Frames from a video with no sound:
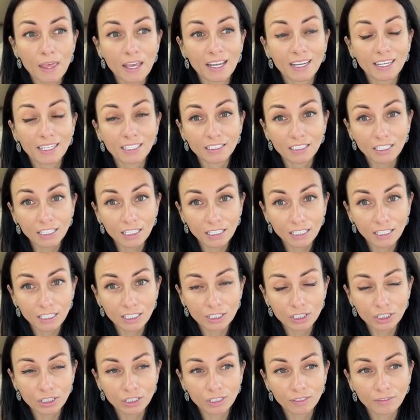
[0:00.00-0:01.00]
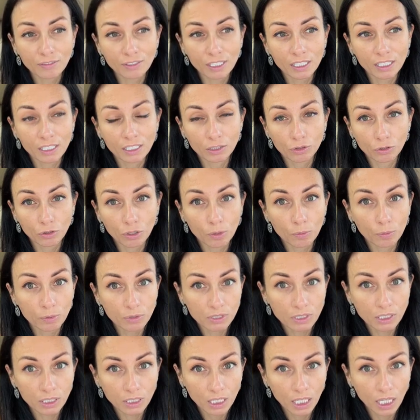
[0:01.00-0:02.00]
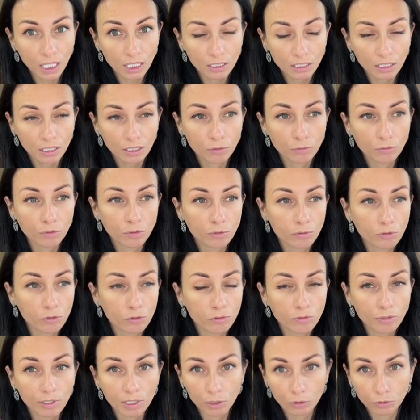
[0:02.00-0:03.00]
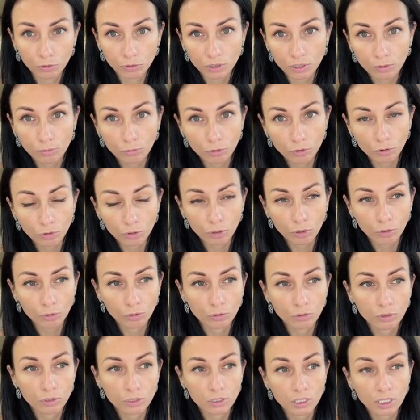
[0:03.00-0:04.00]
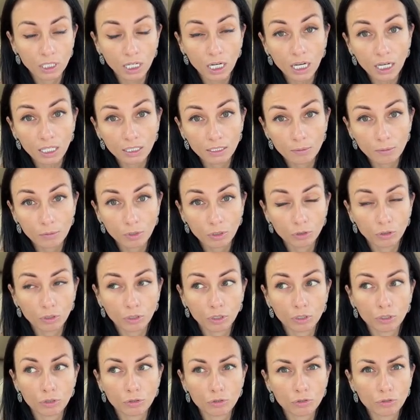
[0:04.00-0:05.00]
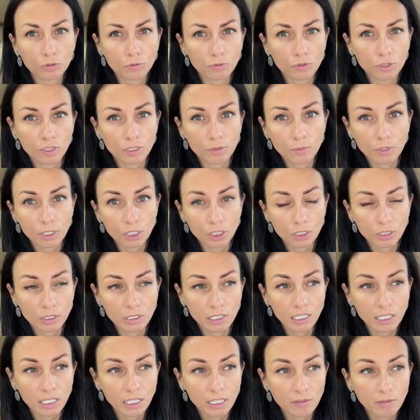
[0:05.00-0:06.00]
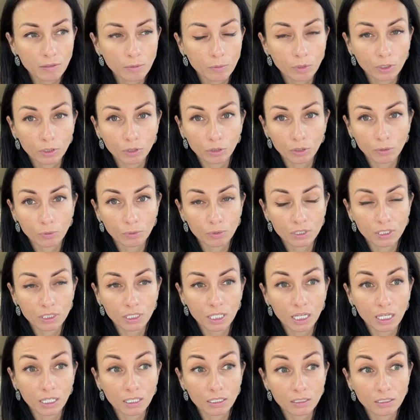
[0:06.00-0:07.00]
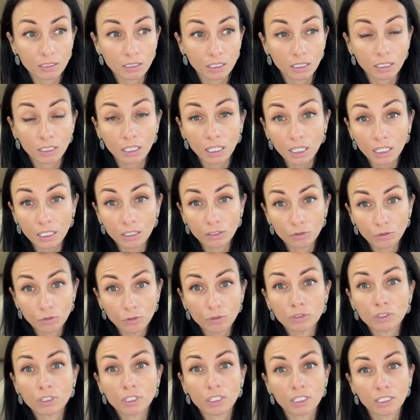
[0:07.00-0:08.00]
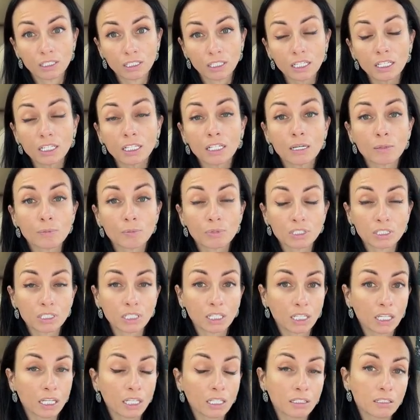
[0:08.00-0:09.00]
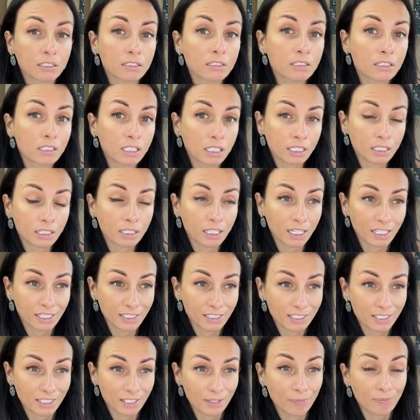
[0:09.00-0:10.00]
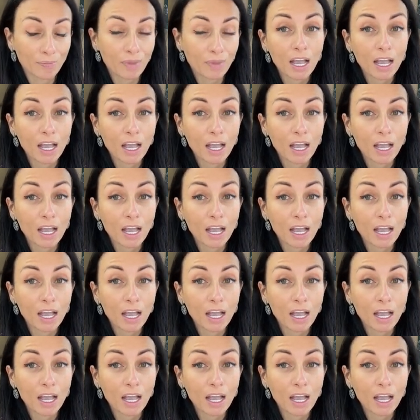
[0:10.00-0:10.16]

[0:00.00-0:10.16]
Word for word: энергия человека, который постоянно не удовлетворен тем, кто находится рядом, который не чувствует себя счастливым, который постоянно страдает, ну, это энергия постоянно страдальца.